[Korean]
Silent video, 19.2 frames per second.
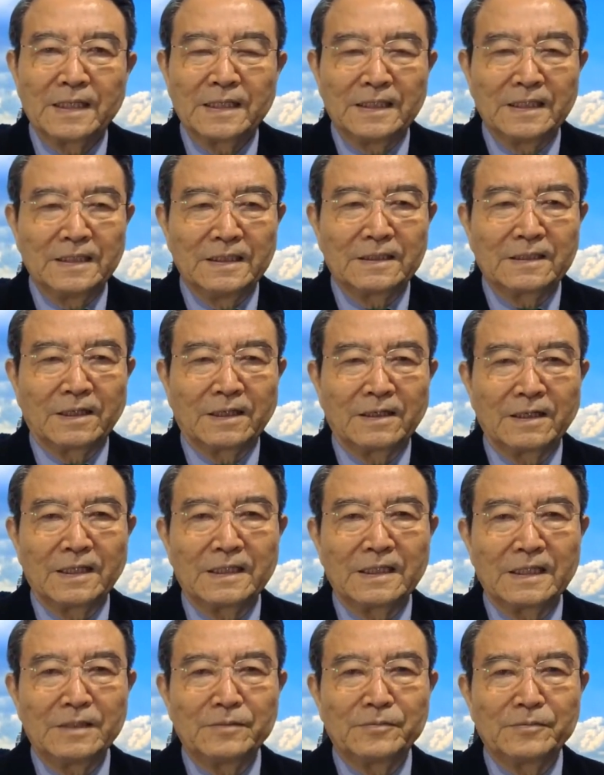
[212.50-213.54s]
인터넷
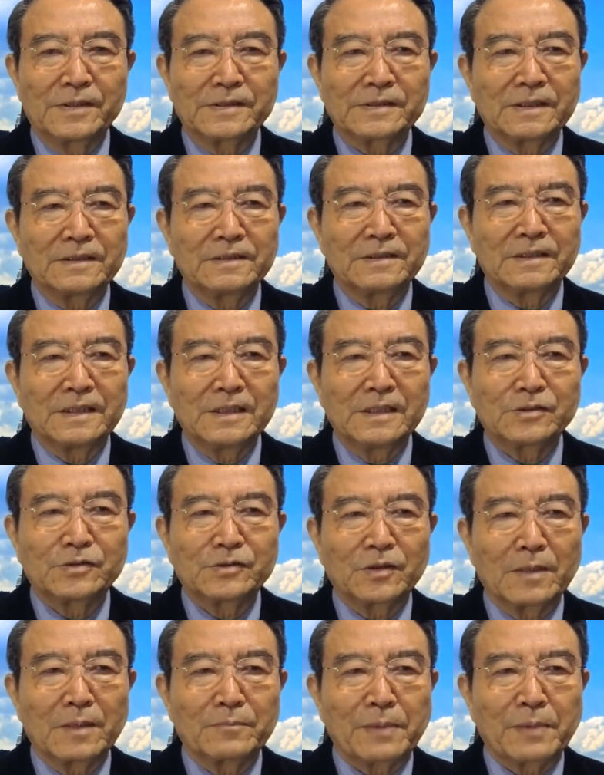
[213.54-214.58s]
일부에서는
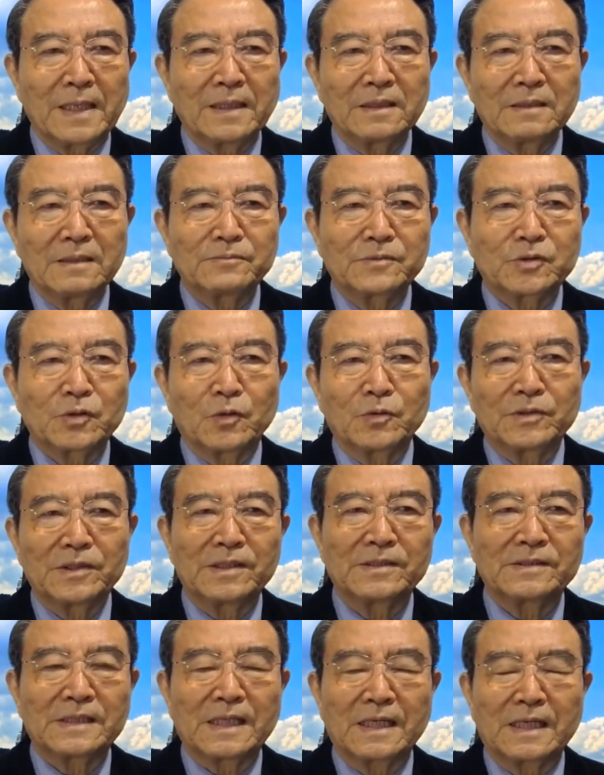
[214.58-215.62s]
일종의 팬덤 초기
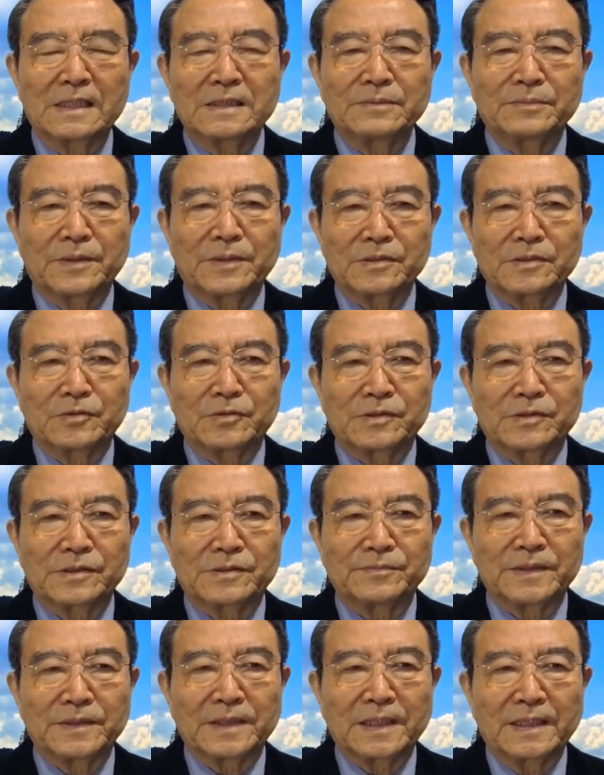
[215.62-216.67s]
현상까지 벌어지고
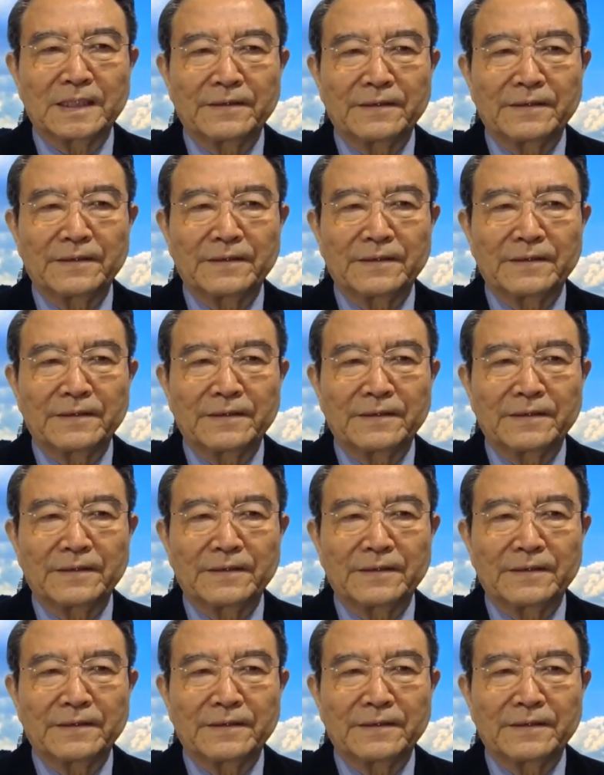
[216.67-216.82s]
있습니다.